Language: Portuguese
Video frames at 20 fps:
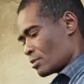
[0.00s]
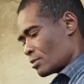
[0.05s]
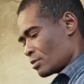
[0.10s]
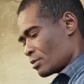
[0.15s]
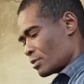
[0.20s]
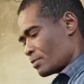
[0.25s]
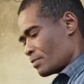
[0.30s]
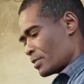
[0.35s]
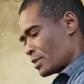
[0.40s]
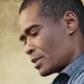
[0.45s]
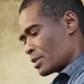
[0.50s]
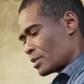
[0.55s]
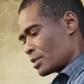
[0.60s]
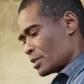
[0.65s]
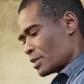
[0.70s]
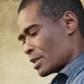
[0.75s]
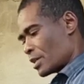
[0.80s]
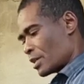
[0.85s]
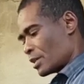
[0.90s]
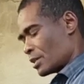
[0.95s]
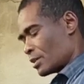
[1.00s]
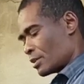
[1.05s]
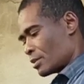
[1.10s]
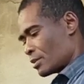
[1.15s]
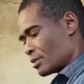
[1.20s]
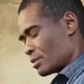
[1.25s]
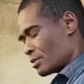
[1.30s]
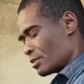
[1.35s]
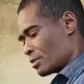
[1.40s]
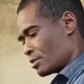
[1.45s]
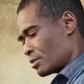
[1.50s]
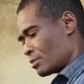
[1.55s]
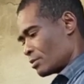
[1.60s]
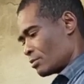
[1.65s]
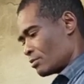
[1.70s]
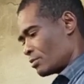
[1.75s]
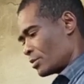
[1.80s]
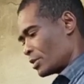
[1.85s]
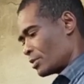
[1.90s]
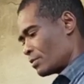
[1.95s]
Você plantando ela
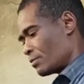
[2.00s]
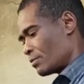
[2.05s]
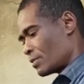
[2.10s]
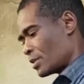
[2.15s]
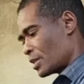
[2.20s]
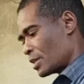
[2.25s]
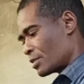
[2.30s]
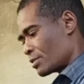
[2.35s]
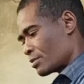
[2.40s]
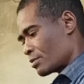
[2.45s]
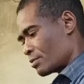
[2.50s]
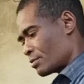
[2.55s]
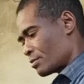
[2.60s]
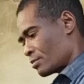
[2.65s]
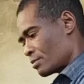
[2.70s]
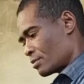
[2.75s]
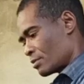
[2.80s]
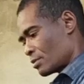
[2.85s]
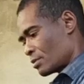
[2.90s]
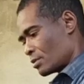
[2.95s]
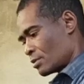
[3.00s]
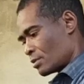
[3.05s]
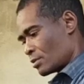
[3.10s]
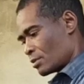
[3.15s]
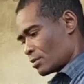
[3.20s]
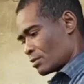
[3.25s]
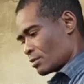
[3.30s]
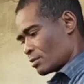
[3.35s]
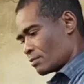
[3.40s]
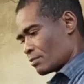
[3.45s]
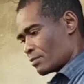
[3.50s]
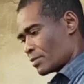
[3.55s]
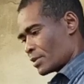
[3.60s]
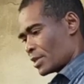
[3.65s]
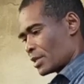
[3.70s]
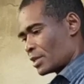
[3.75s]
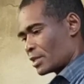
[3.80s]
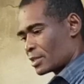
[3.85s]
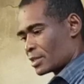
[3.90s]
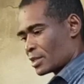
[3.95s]
no meio do vaso para
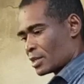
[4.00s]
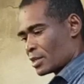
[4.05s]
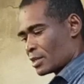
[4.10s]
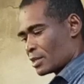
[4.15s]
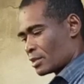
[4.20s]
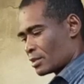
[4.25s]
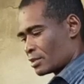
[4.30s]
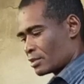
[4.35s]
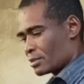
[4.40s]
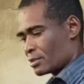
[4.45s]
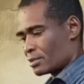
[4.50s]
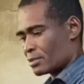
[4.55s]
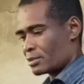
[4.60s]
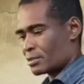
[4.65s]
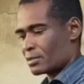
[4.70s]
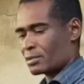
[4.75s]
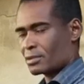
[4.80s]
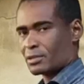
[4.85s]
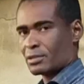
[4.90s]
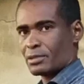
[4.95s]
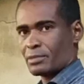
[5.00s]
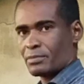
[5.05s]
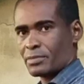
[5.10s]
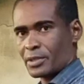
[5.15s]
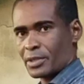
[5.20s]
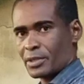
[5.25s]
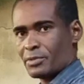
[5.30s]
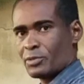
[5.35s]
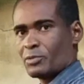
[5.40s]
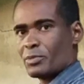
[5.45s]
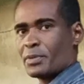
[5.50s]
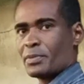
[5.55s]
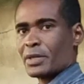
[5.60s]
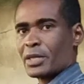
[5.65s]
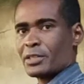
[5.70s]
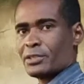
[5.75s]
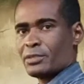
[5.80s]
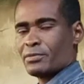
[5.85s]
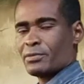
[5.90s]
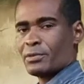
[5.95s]
ela tá para ela
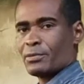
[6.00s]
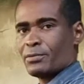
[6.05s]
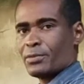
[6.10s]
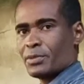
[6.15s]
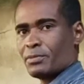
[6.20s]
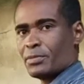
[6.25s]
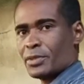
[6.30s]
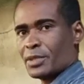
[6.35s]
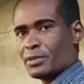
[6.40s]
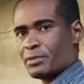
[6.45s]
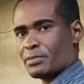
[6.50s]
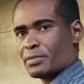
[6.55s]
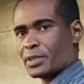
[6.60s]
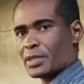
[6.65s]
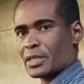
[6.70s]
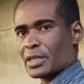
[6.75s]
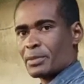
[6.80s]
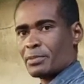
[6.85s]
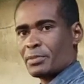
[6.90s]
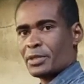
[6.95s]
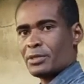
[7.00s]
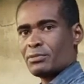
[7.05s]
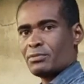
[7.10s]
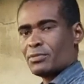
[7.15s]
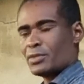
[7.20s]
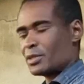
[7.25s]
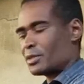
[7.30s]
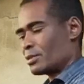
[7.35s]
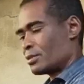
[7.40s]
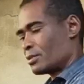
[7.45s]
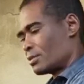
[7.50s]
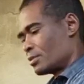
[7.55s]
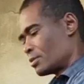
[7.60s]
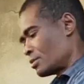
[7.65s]
desenvolver bem, plantar tá bem no meio.